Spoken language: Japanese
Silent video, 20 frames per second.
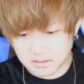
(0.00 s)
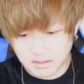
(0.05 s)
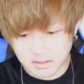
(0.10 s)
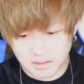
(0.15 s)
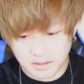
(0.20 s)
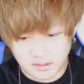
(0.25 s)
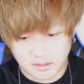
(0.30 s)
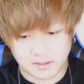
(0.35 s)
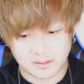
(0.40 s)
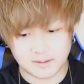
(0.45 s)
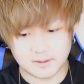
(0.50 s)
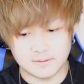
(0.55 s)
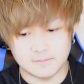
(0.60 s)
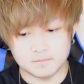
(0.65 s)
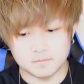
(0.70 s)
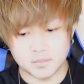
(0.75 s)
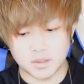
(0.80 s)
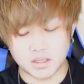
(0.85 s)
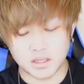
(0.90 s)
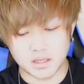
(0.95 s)
たら、
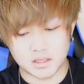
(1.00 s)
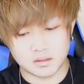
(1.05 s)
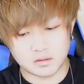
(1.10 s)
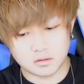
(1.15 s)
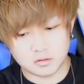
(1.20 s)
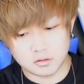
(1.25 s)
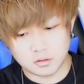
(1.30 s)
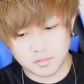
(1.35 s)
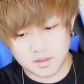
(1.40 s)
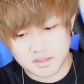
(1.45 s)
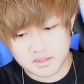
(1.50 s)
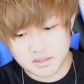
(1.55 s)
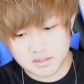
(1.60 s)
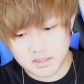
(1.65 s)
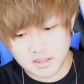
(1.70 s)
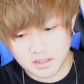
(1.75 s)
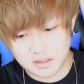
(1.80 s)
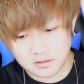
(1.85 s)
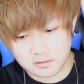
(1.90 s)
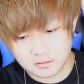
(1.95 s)
まあ、火力伸ばし
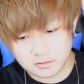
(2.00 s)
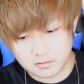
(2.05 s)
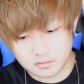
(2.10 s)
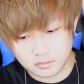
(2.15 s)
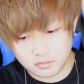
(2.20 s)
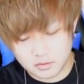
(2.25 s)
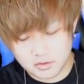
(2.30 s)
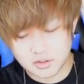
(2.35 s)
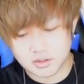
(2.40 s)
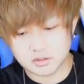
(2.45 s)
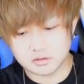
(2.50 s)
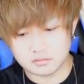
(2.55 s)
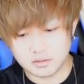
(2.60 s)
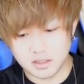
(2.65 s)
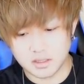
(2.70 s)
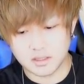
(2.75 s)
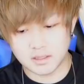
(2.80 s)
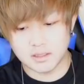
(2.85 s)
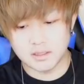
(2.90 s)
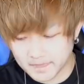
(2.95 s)
てあげる、もしく
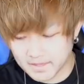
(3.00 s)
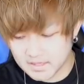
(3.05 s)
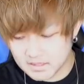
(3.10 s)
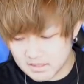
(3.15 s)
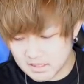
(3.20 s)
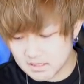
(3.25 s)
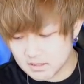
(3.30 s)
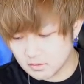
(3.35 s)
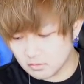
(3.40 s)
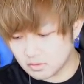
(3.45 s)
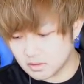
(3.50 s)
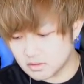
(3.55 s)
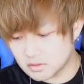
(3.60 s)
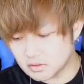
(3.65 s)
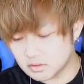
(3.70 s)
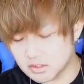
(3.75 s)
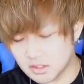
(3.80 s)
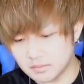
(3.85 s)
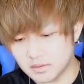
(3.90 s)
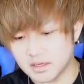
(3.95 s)
は エスエス を一
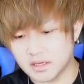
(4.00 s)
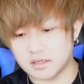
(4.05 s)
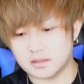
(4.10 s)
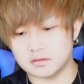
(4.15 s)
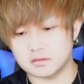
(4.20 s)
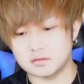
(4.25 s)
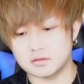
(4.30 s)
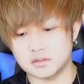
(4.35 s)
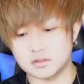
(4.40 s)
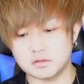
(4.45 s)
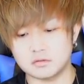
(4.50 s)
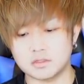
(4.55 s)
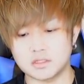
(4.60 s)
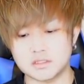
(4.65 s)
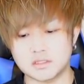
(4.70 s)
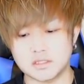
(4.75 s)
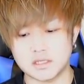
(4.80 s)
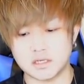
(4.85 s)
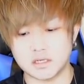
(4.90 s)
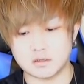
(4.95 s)
周でも早く打つように
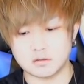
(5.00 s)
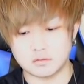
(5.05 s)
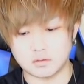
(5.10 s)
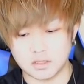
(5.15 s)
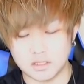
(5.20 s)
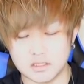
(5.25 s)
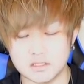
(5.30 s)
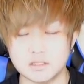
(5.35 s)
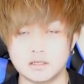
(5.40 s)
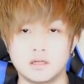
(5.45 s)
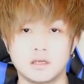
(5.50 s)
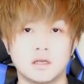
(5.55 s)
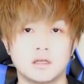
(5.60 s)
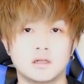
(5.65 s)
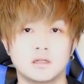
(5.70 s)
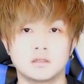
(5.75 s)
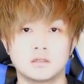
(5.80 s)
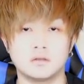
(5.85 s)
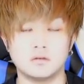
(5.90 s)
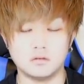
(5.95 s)
してあげるのがいいんじゃないか
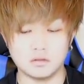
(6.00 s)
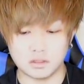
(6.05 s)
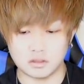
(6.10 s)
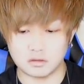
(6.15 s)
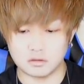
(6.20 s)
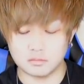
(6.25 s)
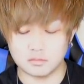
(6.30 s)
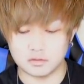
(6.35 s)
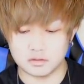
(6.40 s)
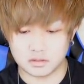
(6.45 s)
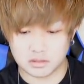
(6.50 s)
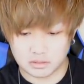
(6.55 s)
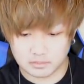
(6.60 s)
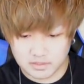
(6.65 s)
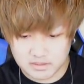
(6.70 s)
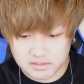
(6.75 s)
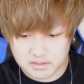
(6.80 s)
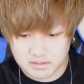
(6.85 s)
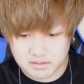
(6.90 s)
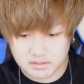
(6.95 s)
なというふうに思って
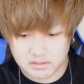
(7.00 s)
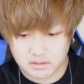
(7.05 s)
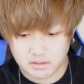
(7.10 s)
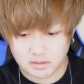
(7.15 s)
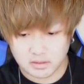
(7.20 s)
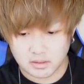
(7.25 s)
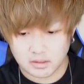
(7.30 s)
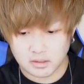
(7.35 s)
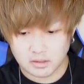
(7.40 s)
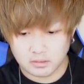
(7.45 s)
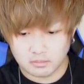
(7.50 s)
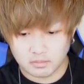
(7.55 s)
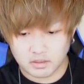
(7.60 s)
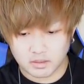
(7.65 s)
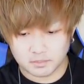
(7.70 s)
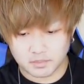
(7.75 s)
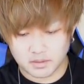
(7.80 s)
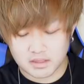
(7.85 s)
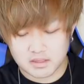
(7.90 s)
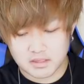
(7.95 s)
ます。まあ
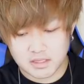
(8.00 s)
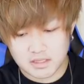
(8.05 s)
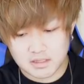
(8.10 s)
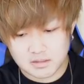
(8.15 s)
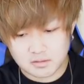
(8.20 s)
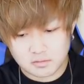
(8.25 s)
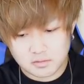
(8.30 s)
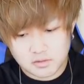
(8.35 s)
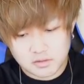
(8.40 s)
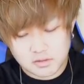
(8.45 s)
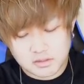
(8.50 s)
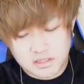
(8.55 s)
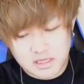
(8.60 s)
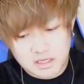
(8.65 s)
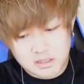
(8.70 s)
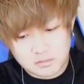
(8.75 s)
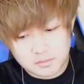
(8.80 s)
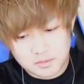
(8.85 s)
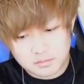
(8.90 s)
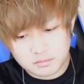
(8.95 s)
やっぱ エスエス の追
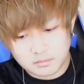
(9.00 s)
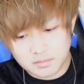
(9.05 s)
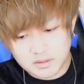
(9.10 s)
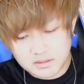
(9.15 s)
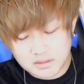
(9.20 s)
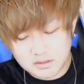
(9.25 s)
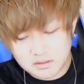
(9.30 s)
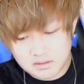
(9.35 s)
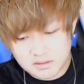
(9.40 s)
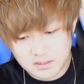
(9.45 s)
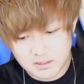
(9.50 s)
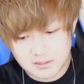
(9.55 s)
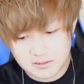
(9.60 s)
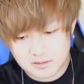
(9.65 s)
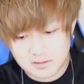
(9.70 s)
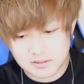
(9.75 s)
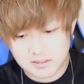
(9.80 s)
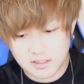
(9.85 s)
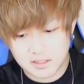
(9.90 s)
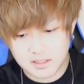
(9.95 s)
撃の部分めちゃくちゃ
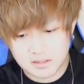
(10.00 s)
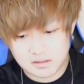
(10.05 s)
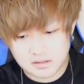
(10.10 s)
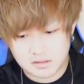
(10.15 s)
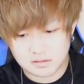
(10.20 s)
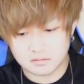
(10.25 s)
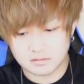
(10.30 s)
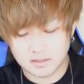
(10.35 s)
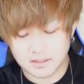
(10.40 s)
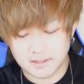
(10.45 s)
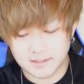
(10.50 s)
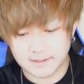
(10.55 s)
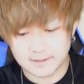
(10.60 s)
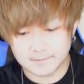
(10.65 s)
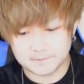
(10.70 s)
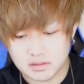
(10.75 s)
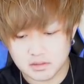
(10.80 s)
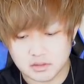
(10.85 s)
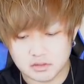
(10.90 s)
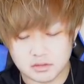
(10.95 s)
使いやすいので、
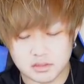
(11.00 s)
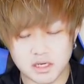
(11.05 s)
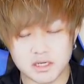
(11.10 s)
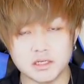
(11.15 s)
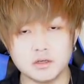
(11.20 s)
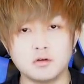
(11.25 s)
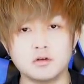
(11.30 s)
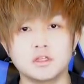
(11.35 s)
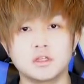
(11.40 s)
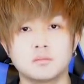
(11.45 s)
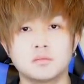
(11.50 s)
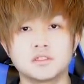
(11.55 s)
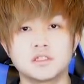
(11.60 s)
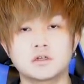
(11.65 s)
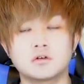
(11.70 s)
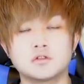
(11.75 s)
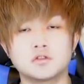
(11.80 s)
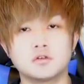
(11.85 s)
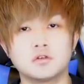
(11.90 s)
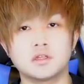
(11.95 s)
周回においても
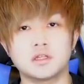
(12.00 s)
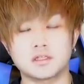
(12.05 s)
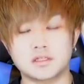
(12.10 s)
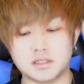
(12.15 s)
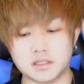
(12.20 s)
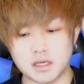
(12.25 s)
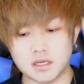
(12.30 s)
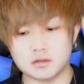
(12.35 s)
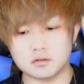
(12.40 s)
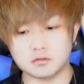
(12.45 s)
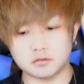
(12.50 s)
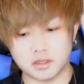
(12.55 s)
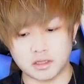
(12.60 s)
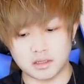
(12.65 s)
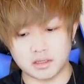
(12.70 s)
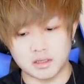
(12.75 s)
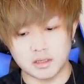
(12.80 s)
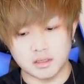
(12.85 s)
雑魚処理に使えるので、